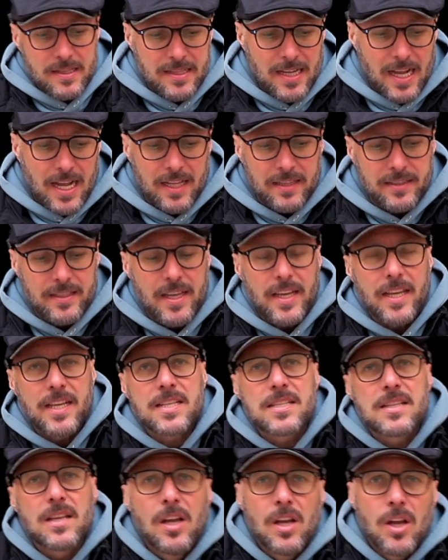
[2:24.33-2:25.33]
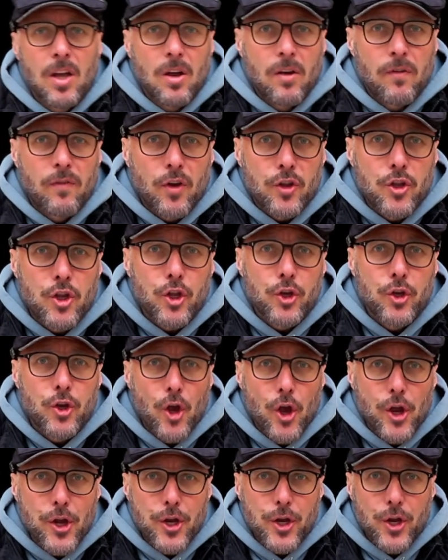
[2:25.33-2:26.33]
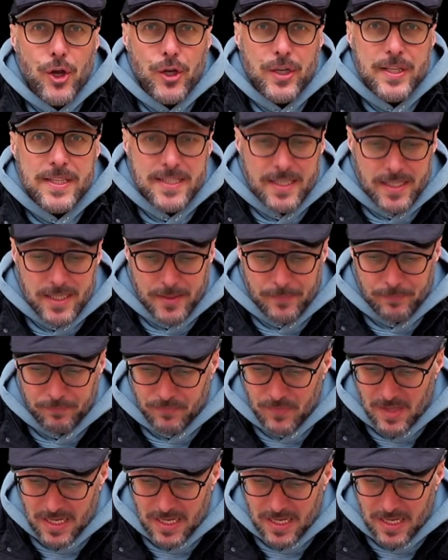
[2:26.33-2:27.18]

der andere ist von 99.